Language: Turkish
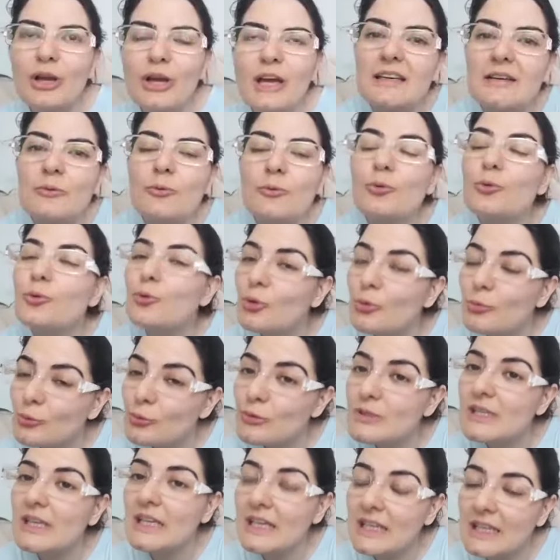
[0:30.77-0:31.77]
E, uykum
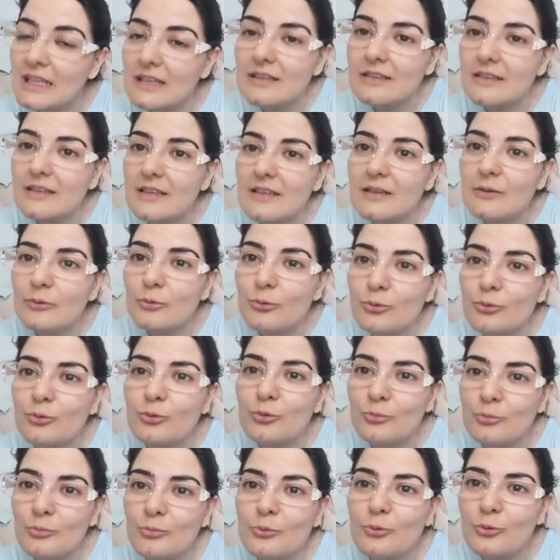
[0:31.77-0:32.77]
düzene girdi.
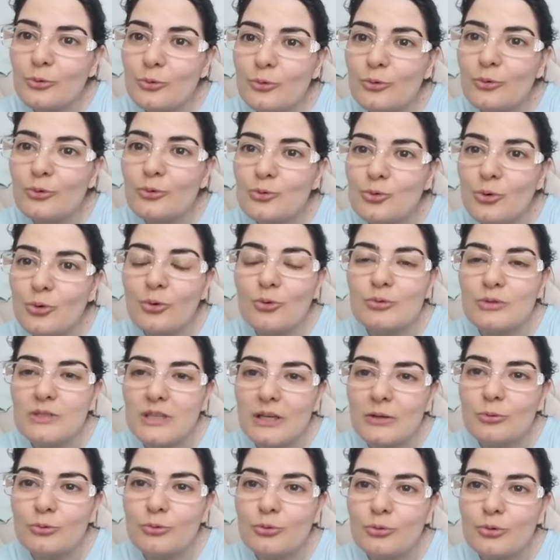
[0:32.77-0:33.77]
Uykum uyku çok
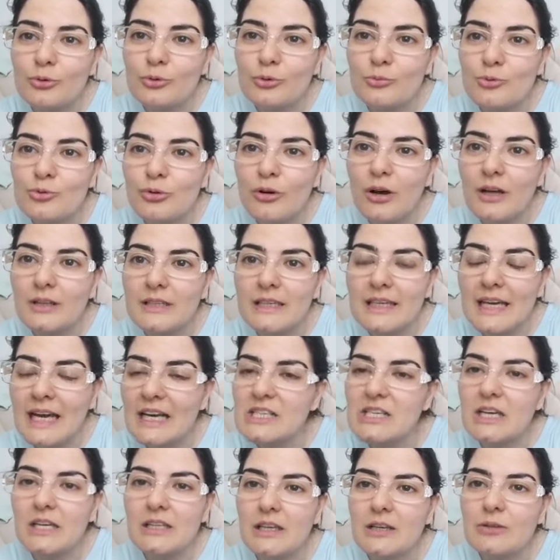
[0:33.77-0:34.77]
güzel uyuyorum şu anda.
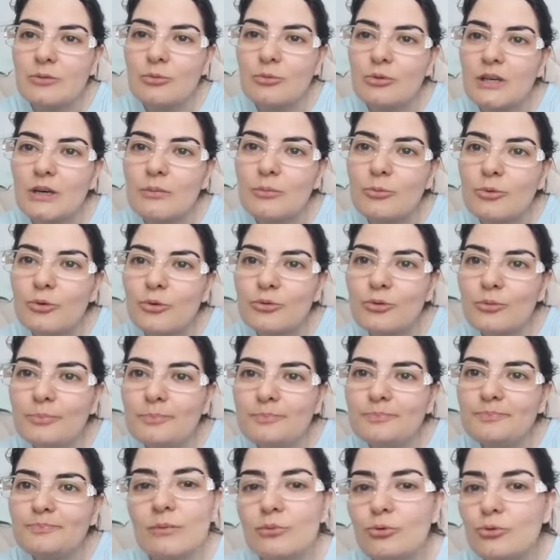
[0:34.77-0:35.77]
Gerçekten uyuyamıyordum.
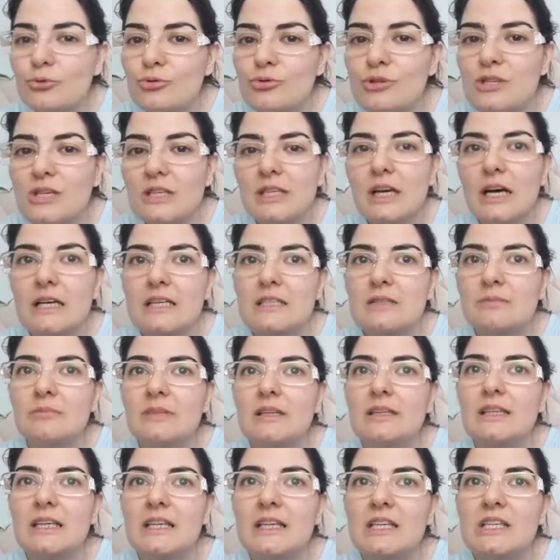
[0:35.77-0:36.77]
Düşünce tarzım
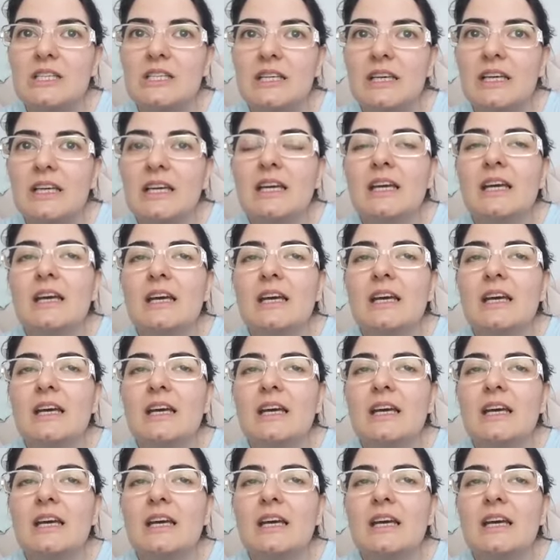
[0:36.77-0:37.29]
da değişti.